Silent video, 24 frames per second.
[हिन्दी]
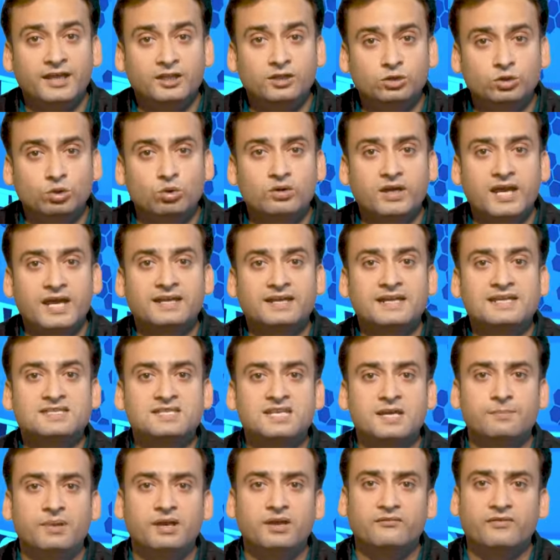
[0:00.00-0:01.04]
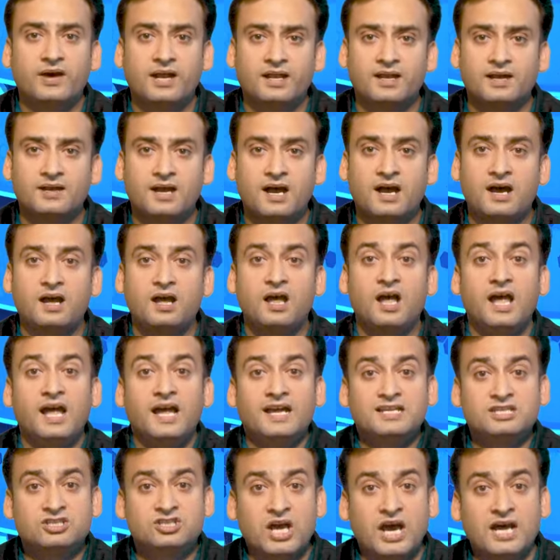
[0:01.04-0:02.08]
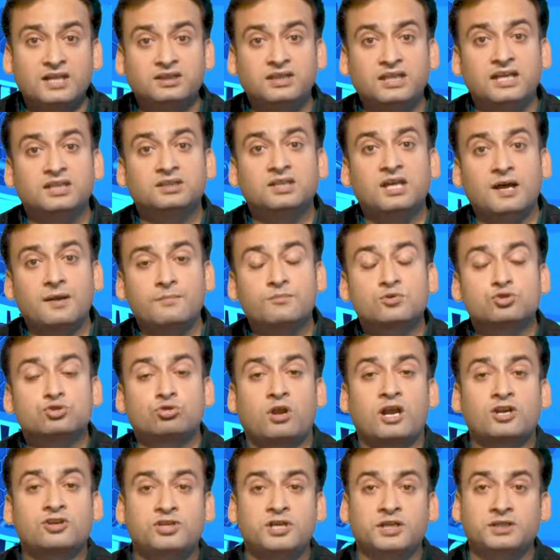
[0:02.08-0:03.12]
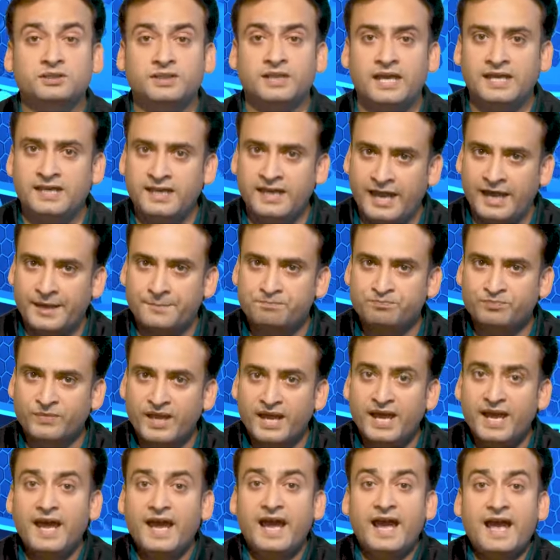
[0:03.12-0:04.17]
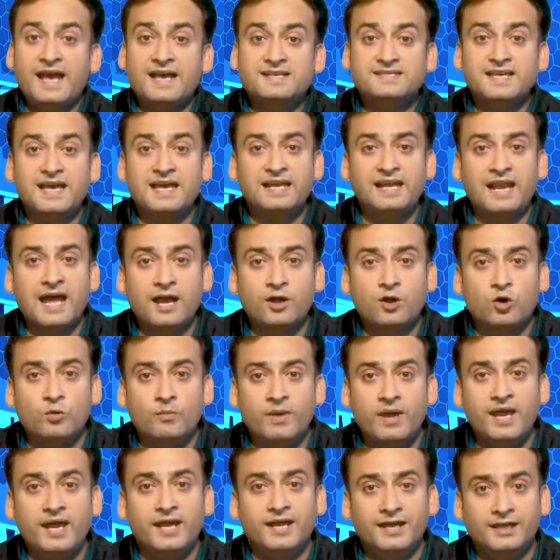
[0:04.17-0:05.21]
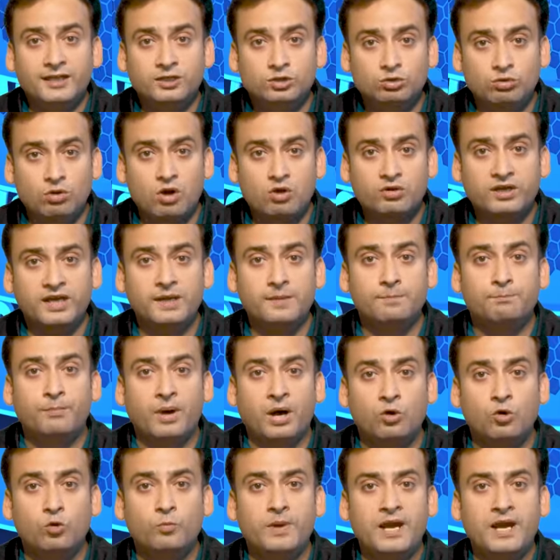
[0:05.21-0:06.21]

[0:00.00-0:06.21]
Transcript: हिंदू के किसी भी वर्ग का जाति धर्म सुरक्षित नहीं है ऐसे इलाकों में हिंदुओं की बहु